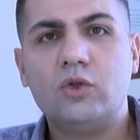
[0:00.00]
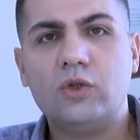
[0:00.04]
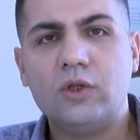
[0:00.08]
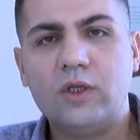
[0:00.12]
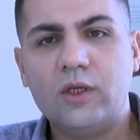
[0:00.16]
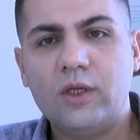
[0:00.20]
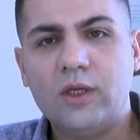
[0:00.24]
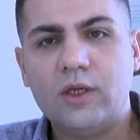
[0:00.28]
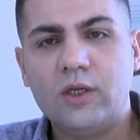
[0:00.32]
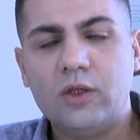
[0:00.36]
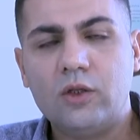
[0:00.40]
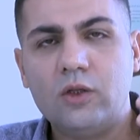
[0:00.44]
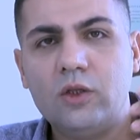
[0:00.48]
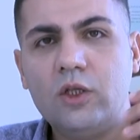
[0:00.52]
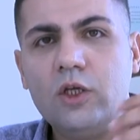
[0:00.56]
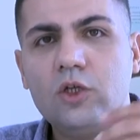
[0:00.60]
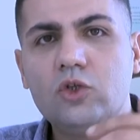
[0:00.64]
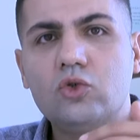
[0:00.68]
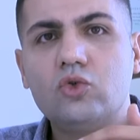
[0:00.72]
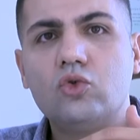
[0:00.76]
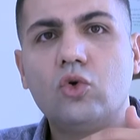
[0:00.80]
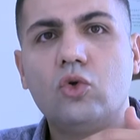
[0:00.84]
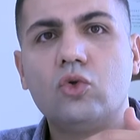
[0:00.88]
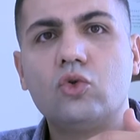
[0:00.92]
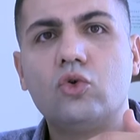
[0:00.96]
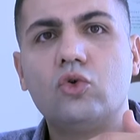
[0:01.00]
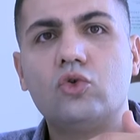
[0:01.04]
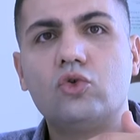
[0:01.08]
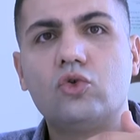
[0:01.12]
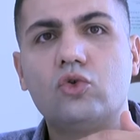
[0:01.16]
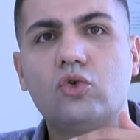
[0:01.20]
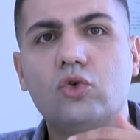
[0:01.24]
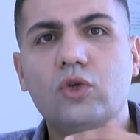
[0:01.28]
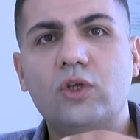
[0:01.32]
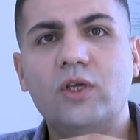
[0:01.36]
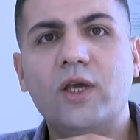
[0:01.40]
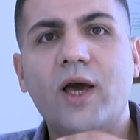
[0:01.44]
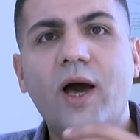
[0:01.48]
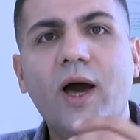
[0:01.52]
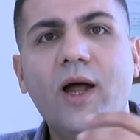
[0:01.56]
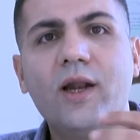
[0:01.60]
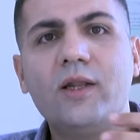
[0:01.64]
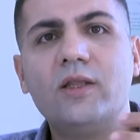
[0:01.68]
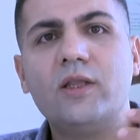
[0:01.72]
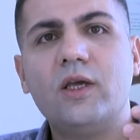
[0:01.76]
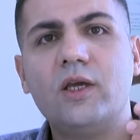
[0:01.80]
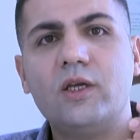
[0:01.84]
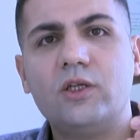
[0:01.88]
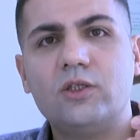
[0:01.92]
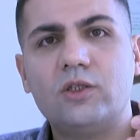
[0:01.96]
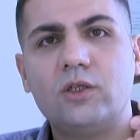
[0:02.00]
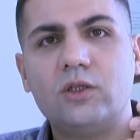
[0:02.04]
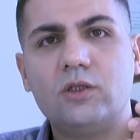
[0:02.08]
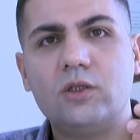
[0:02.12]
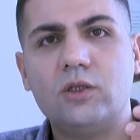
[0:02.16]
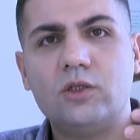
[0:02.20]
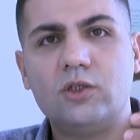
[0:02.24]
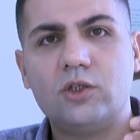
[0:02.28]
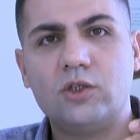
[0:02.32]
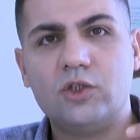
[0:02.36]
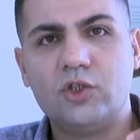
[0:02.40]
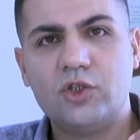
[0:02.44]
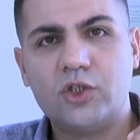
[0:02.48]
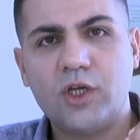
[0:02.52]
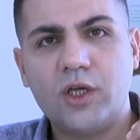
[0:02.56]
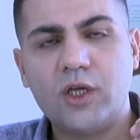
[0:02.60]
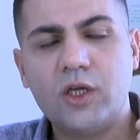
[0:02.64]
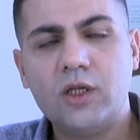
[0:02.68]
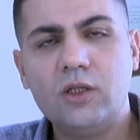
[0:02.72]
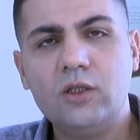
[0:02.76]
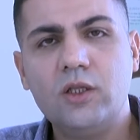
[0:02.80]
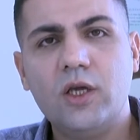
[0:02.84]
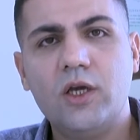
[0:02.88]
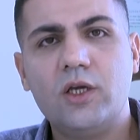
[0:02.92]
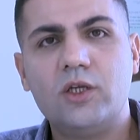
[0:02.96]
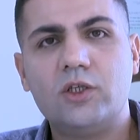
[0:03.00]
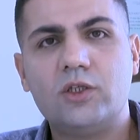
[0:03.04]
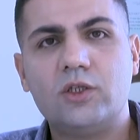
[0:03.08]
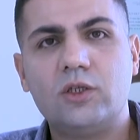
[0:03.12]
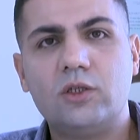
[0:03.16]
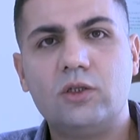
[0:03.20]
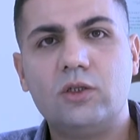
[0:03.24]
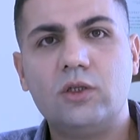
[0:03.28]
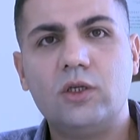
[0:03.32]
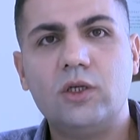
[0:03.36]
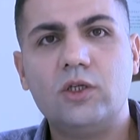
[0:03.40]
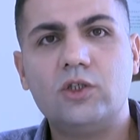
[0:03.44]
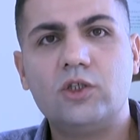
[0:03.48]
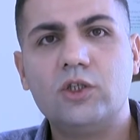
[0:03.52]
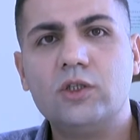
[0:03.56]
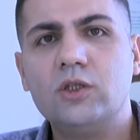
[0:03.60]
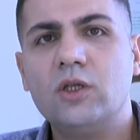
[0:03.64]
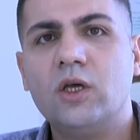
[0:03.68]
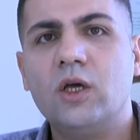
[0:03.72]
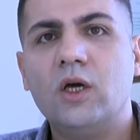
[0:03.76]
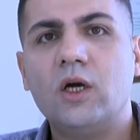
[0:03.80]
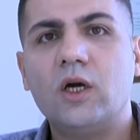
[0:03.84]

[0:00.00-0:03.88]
e, diş dolgusu yer değiştirdiği için, şekil değiştirdiği için